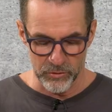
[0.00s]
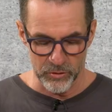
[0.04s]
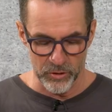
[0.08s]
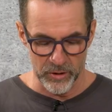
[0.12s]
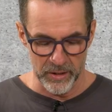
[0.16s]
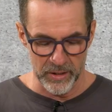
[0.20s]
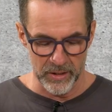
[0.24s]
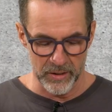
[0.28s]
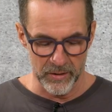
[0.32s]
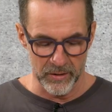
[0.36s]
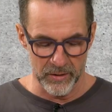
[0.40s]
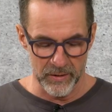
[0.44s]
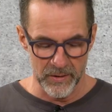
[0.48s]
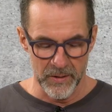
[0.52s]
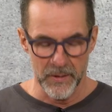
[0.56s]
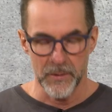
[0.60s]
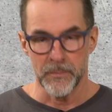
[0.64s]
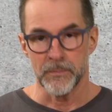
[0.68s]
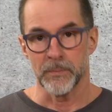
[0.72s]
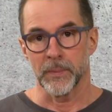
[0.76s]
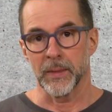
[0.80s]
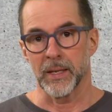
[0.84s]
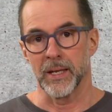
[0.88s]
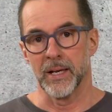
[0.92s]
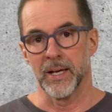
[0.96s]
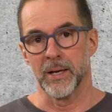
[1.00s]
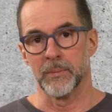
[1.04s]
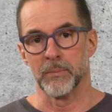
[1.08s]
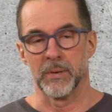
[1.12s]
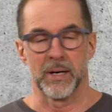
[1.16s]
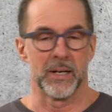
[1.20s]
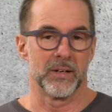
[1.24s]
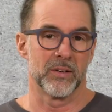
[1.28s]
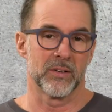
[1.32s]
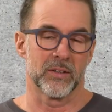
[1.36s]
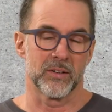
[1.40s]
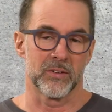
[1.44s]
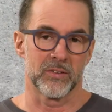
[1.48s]
von ihr. Ähm,
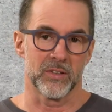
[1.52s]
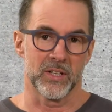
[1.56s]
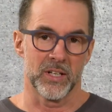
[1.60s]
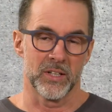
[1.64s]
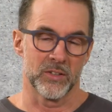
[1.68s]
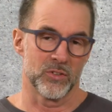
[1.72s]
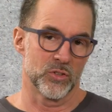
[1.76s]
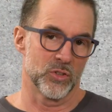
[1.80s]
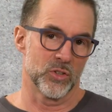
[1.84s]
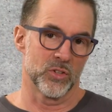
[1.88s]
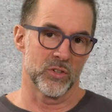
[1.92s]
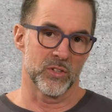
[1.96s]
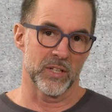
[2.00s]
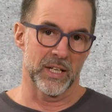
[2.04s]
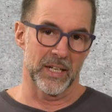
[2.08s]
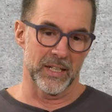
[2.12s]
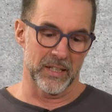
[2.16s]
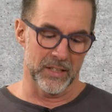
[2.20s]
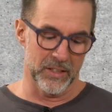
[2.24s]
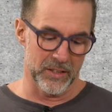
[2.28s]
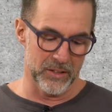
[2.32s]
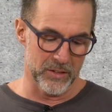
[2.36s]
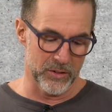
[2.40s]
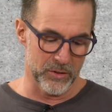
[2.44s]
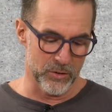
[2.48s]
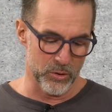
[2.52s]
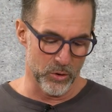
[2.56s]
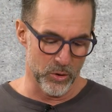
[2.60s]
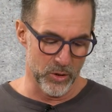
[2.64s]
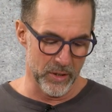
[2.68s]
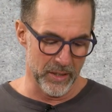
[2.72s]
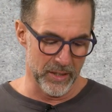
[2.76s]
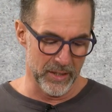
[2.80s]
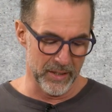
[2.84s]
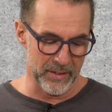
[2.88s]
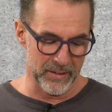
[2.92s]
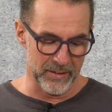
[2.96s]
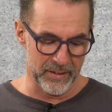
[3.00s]
andererseits sind es eigentlich
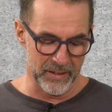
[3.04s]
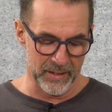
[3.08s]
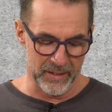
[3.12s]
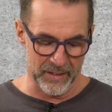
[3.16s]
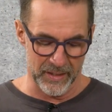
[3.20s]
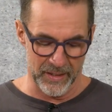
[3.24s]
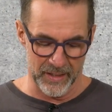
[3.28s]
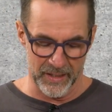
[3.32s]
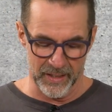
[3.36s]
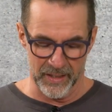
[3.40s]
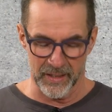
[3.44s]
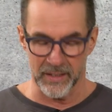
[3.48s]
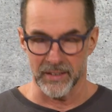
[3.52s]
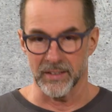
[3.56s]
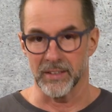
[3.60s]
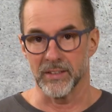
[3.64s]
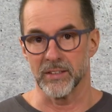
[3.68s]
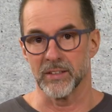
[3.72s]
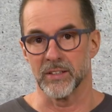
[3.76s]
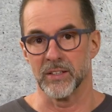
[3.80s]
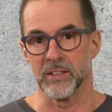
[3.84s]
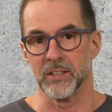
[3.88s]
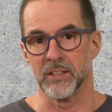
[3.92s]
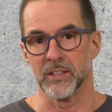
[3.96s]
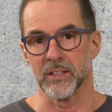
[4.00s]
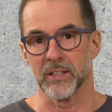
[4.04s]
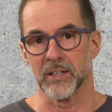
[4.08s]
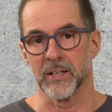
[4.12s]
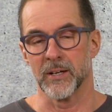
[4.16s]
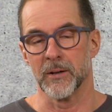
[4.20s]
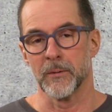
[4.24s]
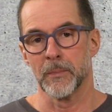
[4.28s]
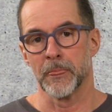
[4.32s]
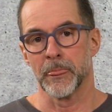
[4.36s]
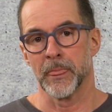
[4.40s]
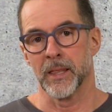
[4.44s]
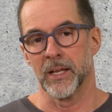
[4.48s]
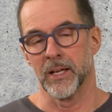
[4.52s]
tolle Terrarientiere,
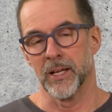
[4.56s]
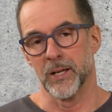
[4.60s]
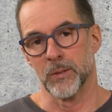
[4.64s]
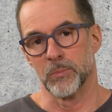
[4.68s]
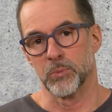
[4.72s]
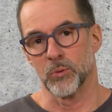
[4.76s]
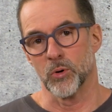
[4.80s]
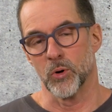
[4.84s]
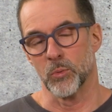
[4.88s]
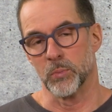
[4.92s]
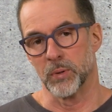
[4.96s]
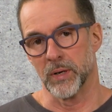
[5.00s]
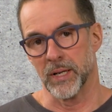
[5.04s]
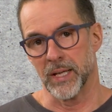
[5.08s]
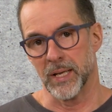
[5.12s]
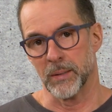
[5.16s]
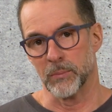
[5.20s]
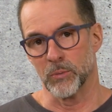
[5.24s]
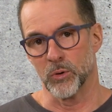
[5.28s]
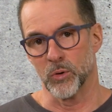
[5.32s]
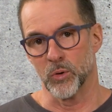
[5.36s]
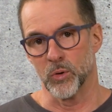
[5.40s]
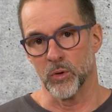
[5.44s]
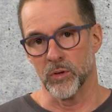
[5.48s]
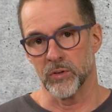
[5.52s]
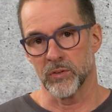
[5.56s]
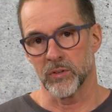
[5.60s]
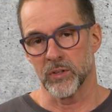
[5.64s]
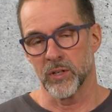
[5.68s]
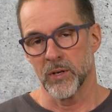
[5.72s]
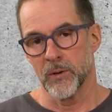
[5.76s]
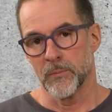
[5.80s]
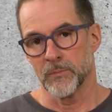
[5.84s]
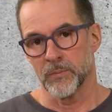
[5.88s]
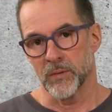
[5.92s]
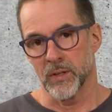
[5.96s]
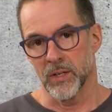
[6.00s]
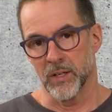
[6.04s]
äh, problemlos,
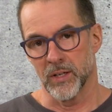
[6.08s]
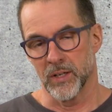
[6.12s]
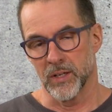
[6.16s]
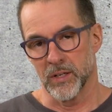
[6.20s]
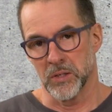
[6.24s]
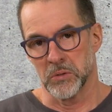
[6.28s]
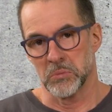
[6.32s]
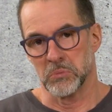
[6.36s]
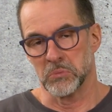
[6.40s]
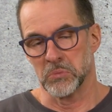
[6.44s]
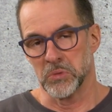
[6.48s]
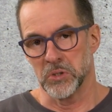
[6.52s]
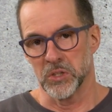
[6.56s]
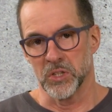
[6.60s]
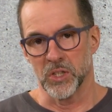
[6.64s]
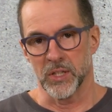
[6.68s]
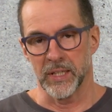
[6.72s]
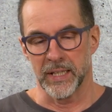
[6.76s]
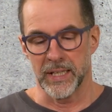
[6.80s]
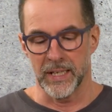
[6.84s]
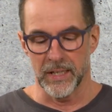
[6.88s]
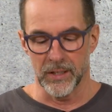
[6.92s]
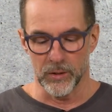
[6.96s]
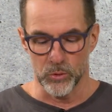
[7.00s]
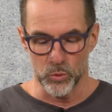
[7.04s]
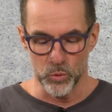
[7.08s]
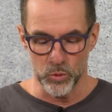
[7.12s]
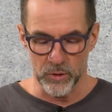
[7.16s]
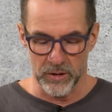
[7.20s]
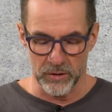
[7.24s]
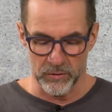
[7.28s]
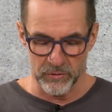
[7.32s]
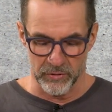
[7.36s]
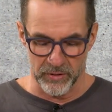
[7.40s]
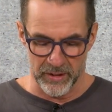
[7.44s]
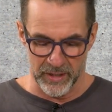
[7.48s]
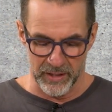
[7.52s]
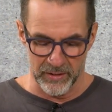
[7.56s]
äh, in der Regel
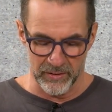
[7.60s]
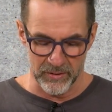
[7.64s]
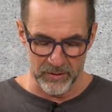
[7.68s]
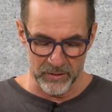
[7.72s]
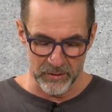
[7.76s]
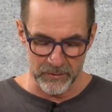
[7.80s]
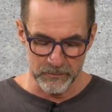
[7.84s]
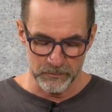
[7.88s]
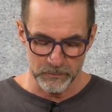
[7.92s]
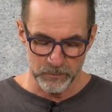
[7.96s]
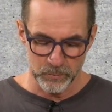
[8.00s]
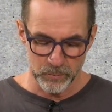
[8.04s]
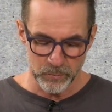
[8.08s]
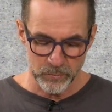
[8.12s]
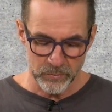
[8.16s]
gute Fresser.